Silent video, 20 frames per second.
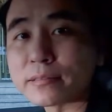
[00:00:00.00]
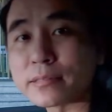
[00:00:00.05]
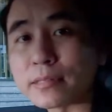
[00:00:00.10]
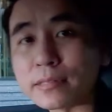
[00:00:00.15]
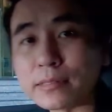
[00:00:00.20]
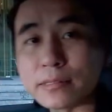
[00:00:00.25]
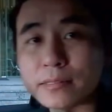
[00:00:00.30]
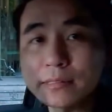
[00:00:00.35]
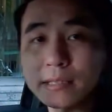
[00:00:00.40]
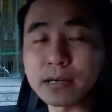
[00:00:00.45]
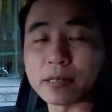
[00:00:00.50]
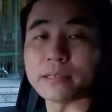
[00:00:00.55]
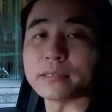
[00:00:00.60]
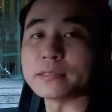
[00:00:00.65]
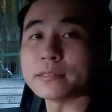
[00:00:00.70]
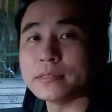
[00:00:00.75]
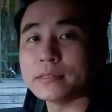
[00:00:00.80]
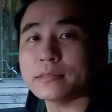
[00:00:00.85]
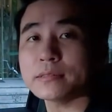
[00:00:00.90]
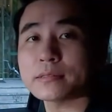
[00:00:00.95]
từ thời
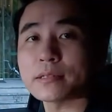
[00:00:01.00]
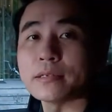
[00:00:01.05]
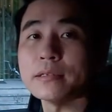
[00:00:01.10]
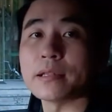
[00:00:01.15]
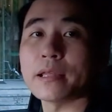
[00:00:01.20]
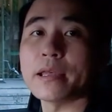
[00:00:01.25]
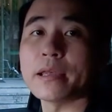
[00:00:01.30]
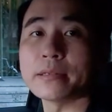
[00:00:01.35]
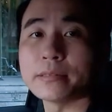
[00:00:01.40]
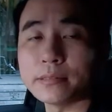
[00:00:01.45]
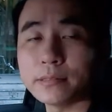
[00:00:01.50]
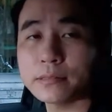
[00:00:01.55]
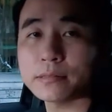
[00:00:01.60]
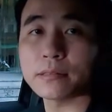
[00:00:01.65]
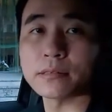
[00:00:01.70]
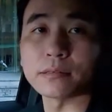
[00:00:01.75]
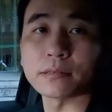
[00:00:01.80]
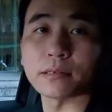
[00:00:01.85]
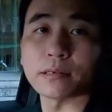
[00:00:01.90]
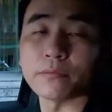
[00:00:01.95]
trước từ thế hệ trước
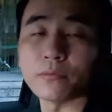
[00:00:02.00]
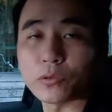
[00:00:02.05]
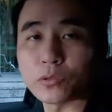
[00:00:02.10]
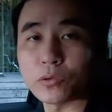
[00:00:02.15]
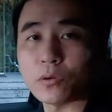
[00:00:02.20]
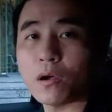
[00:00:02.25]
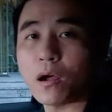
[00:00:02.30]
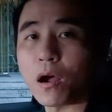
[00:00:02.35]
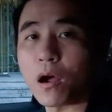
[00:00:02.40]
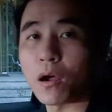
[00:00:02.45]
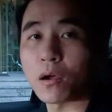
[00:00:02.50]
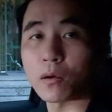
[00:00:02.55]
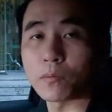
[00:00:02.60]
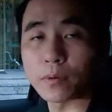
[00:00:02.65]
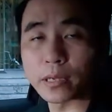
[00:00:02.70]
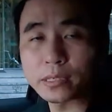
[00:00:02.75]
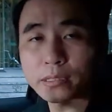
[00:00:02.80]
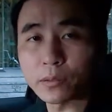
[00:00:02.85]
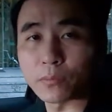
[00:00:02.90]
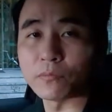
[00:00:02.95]
từ thời vua chúa họ cũng
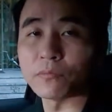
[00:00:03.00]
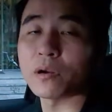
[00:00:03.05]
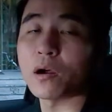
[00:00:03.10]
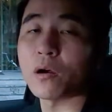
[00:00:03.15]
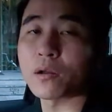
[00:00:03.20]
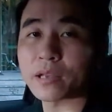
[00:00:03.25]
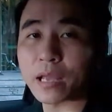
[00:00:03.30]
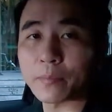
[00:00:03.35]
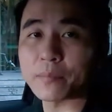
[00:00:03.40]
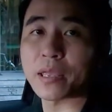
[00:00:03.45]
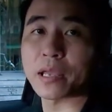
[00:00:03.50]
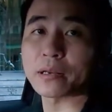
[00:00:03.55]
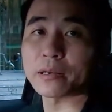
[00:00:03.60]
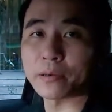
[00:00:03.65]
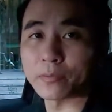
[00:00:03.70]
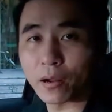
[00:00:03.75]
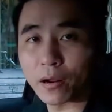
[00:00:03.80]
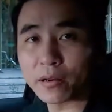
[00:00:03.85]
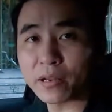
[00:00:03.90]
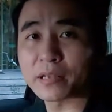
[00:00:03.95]
đã dùng và họ cảm nhận điều
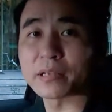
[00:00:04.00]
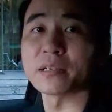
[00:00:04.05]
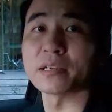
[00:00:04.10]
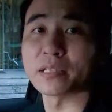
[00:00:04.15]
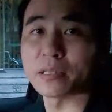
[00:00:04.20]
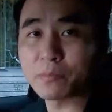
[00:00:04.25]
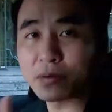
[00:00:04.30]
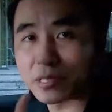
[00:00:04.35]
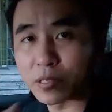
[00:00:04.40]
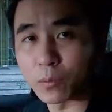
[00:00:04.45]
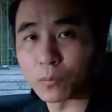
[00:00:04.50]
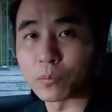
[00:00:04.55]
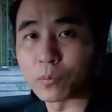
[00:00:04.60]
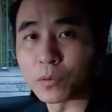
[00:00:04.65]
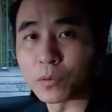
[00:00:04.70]
đó nên người ta mới dùng